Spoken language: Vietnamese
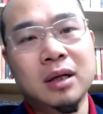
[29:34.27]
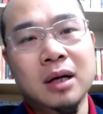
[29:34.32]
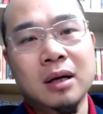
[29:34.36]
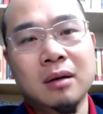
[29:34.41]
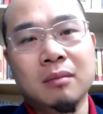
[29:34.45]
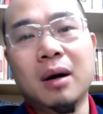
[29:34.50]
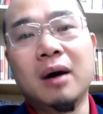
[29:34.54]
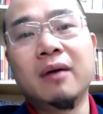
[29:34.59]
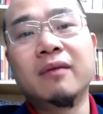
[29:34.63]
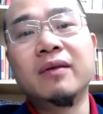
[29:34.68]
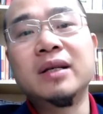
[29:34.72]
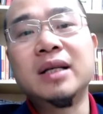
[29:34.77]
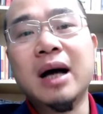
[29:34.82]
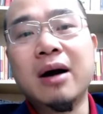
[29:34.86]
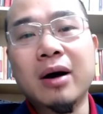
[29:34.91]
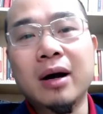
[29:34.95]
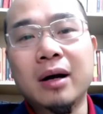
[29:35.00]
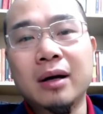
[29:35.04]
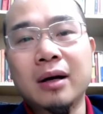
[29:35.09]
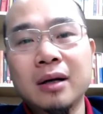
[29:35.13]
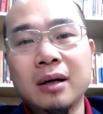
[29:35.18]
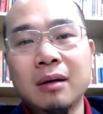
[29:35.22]
Bởi vì sao ạ?
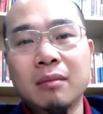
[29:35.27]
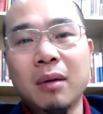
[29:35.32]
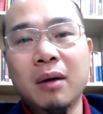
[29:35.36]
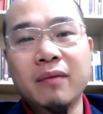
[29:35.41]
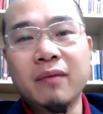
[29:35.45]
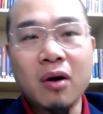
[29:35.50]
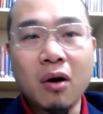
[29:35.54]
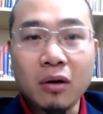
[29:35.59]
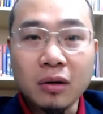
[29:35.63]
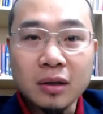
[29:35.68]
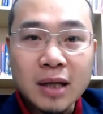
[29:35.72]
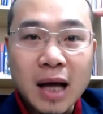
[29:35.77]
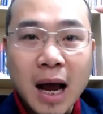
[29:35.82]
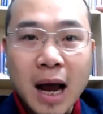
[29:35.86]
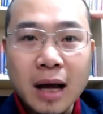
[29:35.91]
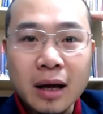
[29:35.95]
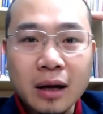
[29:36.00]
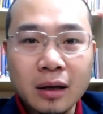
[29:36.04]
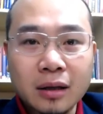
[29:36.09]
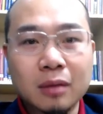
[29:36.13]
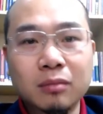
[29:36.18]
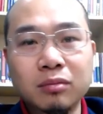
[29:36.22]
Bởi vì họ sai
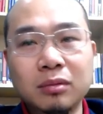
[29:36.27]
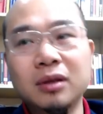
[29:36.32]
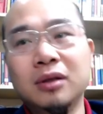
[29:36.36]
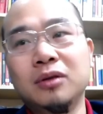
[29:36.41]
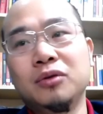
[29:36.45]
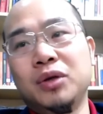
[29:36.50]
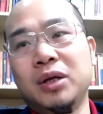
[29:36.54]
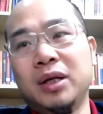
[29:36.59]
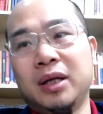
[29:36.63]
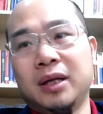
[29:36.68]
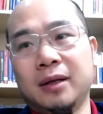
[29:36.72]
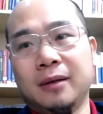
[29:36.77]
ở trong tư duy.